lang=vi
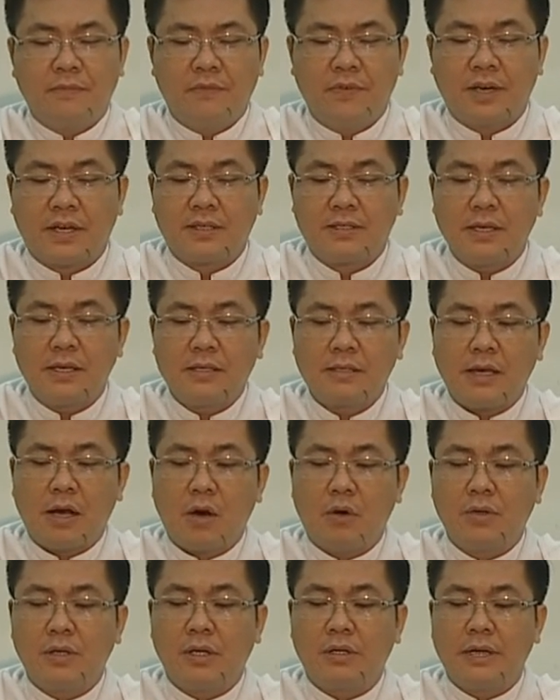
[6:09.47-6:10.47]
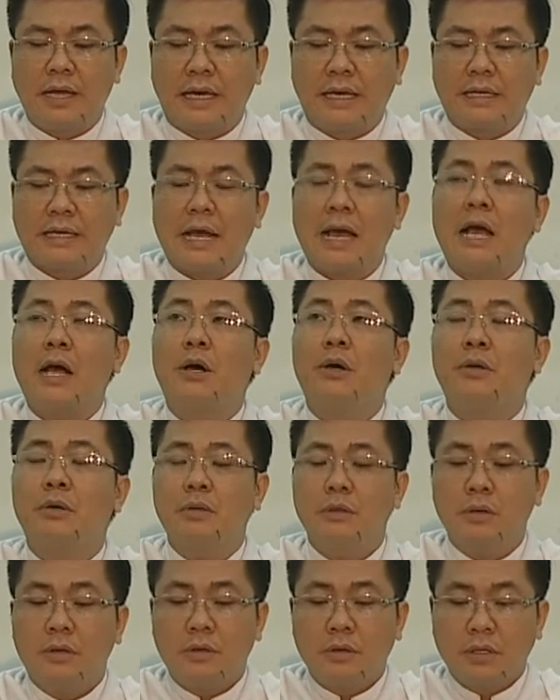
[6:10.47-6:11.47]
việc sức dầu được đề
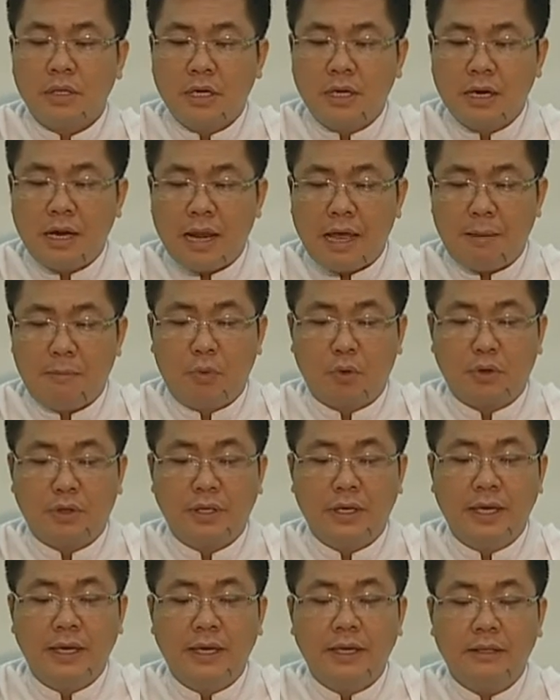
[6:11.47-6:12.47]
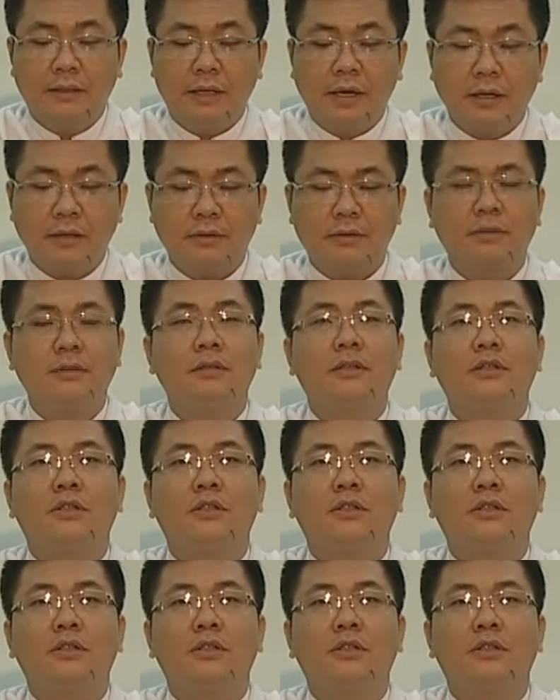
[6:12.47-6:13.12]
cao như là một nghi thức